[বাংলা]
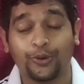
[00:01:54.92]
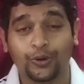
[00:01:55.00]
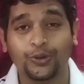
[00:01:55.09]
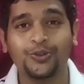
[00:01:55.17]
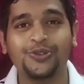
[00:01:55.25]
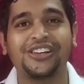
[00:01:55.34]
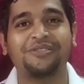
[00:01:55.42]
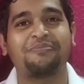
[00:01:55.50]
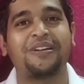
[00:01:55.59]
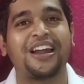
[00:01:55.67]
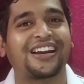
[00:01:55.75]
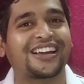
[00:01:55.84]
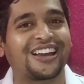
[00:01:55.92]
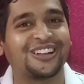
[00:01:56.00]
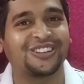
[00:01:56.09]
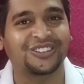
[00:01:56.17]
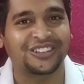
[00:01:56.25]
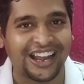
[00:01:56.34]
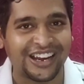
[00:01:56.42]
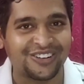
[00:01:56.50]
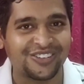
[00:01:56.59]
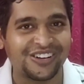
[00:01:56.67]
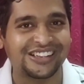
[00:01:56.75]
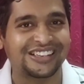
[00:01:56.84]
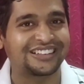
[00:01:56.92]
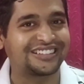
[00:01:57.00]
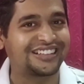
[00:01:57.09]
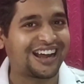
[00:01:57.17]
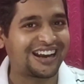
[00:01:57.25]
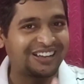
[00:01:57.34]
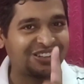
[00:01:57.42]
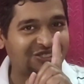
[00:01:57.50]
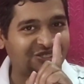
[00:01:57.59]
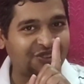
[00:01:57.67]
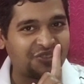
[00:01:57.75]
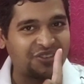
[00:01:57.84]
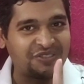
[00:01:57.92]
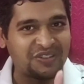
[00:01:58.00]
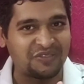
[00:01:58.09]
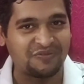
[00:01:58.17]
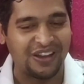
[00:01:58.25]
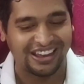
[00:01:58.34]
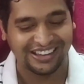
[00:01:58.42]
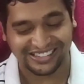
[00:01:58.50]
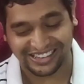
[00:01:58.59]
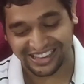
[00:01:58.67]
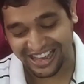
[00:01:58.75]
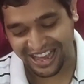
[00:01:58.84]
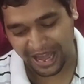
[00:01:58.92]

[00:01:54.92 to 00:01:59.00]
নতুন যে প্লেয়ারকে কিন্তু সাইন করিয়েছে তার কিন্তু খবর আমরা পেয়ে গেছি